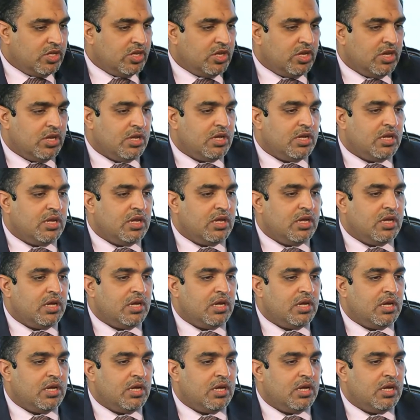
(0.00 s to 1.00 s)

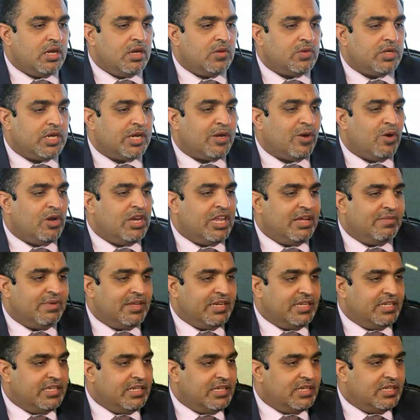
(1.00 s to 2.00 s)
آه، ونجحوا
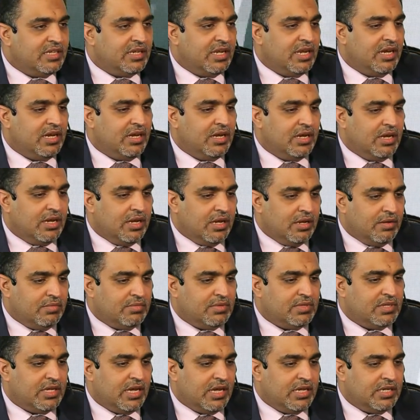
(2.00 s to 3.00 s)
اليابانيين اللي
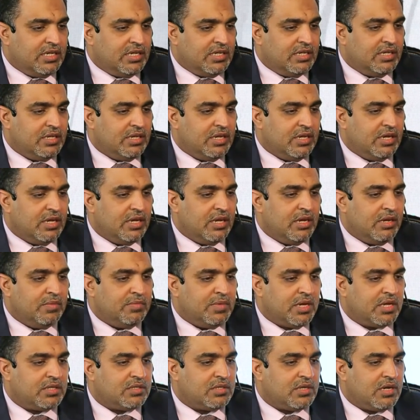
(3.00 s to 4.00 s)
يعني
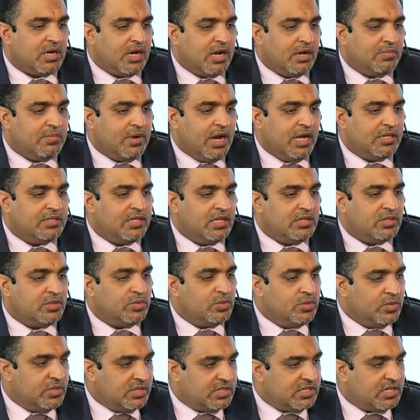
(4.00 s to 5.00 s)
باختراع بعض
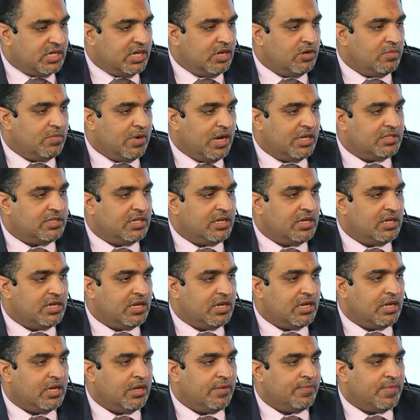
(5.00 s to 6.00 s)
التولز او بعض
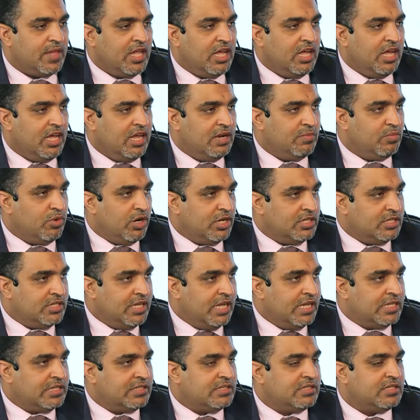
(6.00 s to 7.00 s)
المعدات
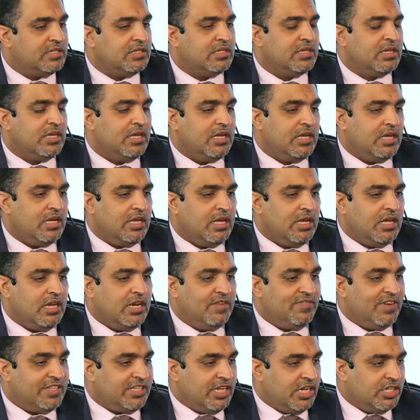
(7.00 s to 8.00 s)
آه،
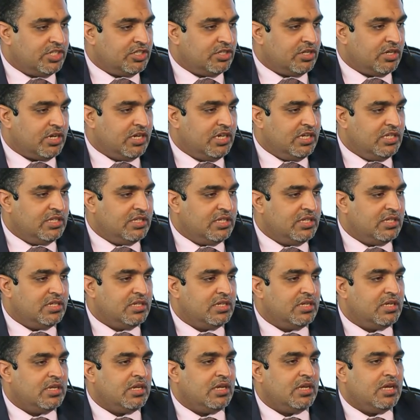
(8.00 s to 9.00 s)
لفتح الشرايين دي
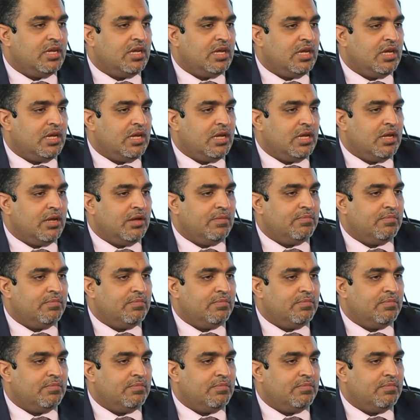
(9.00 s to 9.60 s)
آه،